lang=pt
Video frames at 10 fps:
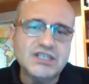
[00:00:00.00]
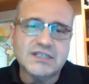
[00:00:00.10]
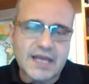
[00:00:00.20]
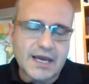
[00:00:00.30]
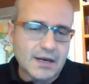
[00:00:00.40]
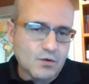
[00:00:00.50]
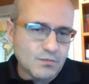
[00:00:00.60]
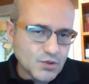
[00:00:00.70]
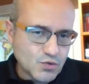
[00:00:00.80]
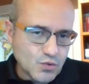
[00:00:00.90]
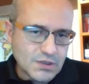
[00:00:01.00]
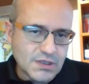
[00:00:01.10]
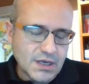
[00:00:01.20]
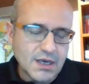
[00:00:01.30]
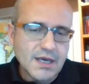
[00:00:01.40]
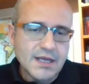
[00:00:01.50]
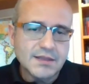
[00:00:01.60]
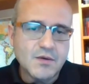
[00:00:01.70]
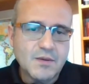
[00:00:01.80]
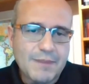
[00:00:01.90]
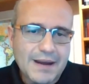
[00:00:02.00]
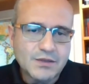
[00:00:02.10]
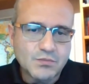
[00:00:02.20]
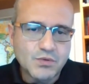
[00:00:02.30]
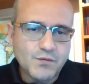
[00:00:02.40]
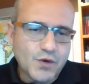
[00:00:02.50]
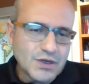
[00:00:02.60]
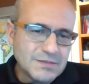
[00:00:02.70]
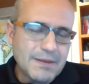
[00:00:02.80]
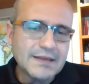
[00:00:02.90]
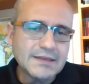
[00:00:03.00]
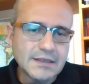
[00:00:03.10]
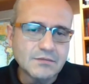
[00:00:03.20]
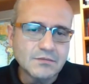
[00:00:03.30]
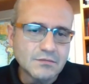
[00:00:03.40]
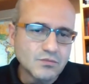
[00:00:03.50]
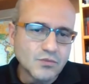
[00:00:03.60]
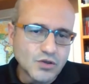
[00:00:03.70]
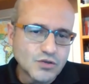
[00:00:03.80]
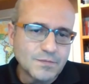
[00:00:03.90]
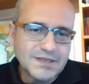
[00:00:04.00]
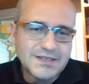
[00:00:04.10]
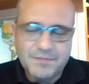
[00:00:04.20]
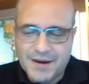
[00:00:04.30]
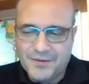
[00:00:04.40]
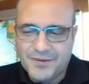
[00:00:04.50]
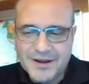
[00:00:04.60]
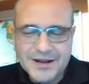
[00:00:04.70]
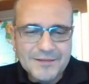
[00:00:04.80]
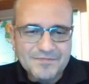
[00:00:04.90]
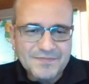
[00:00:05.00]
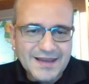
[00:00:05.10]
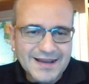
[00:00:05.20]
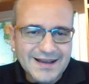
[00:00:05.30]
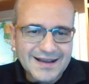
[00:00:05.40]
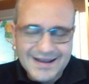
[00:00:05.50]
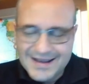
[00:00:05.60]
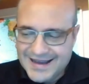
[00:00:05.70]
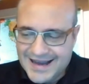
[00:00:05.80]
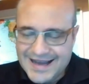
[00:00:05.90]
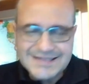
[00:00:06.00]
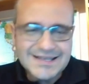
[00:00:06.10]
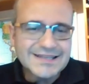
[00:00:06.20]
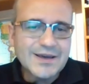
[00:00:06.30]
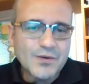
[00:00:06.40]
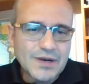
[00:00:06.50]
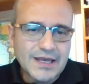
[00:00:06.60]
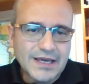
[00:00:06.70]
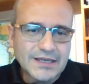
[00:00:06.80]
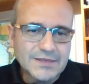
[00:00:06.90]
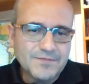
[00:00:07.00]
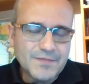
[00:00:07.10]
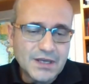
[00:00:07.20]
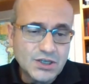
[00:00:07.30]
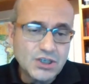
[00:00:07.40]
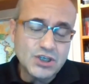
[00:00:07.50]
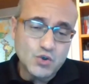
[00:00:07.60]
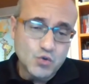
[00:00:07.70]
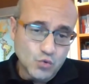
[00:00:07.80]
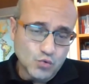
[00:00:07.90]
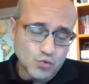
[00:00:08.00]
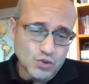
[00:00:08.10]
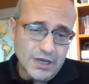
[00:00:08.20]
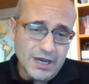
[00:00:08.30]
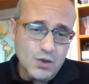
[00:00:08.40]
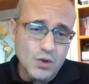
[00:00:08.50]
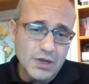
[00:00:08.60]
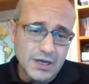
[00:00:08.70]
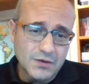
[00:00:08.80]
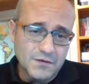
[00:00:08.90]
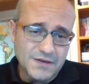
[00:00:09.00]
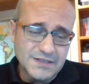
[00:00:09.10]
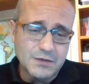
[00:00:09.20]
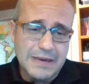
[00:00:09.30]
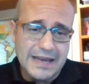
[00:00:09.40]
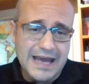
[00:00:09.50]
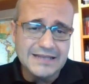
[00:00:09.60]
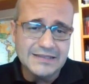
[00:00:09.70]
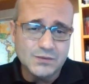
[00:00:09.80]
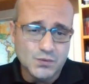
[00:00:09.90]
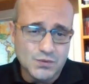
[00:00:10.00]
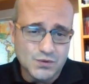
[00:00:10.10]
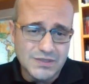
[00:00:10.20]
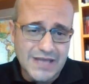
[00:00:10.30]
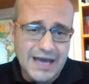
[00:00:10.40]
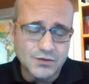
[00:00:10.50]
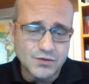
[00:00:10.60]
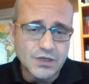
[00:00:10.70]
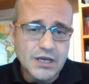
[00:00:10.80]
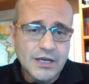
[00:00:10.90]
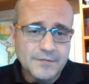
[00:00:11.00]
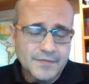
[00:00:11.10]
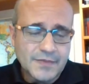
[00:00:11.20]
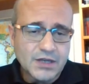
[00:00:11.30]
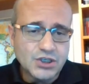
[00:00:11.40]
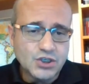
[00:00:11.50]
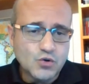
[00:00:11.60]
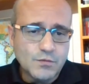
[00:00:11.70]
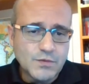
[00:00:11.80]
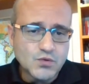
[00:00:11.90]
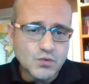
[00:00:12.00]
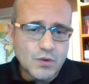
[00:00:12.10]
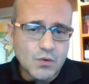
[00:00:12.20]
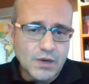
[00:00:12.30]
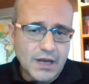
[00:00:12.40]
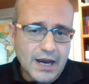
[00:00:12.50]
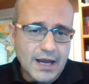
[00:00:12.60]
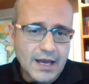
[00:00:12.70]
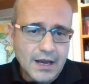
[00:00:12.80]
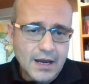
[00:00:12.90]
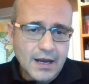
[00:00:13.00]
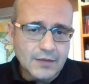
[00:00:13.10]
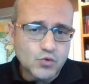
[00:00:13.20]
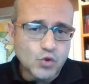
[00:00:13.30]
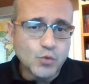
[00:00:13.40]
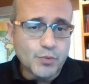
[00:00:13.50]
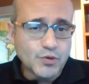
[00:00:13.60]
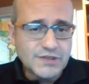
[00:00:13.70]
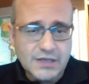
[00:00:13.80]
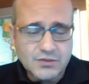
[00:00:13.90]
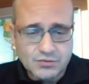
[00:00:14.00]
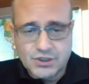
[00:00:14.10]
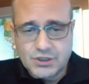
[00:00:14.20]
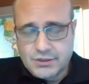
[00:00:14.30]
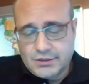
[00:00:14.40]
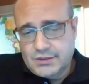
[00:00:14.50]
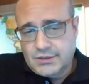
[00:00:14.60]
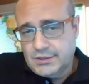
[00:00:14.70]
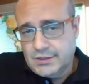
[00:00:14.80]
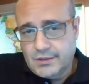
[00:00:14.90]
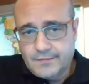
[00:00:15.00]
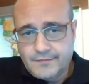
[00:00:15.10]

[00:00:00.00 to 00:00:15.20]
de entrega começou a ter, ter um impacto muito forte, impactando o nosso principal uh, asset, que é o cliente. E a gente juntos, e aí olhando e fazendo uma análise dos dados, a gente começou a olhar uh, todo o processo de, de